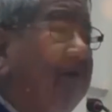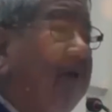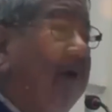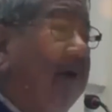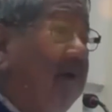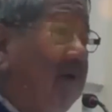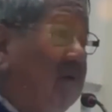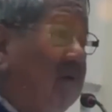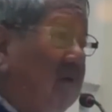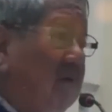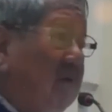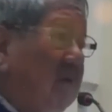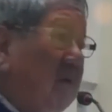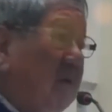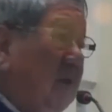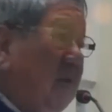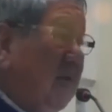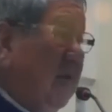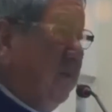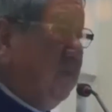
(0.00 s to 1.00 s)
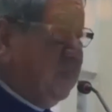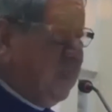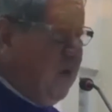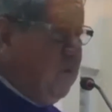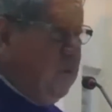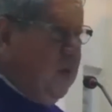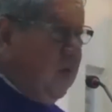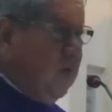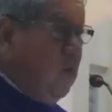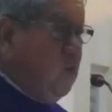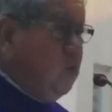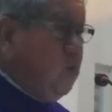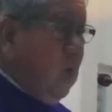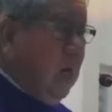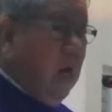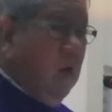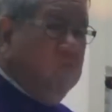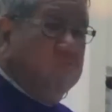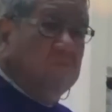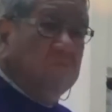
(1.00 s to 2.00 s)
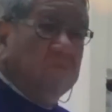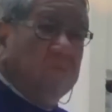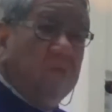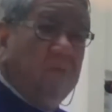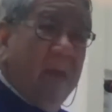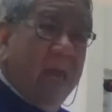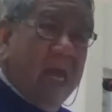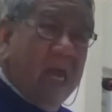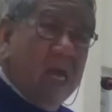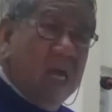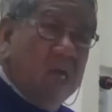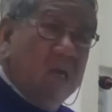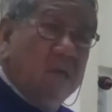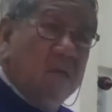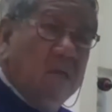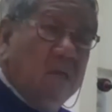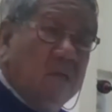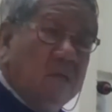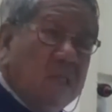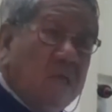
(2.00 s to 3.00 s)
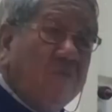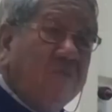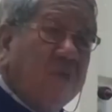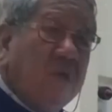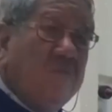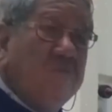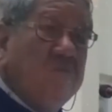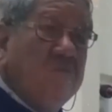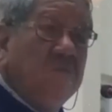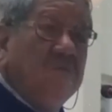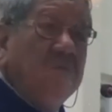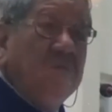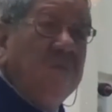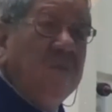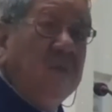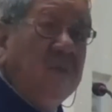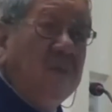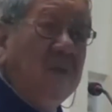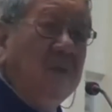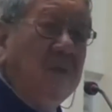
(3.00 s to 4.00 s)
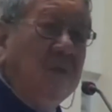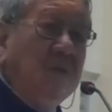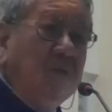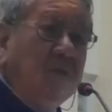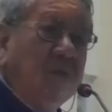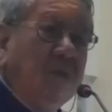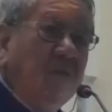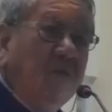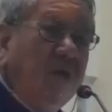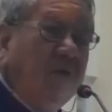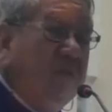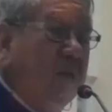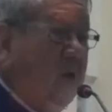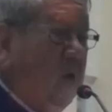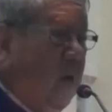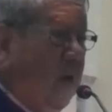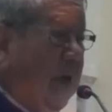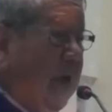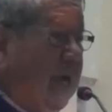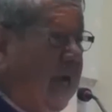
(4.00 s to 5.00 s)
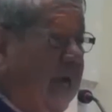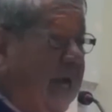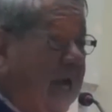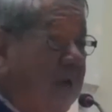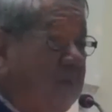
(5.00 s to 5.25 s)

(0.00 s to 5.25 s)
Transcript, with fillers: như vậy. Làm sao mà nó không thuộc lòng từ bé, nhập tâm. Trong khi mình hỏi các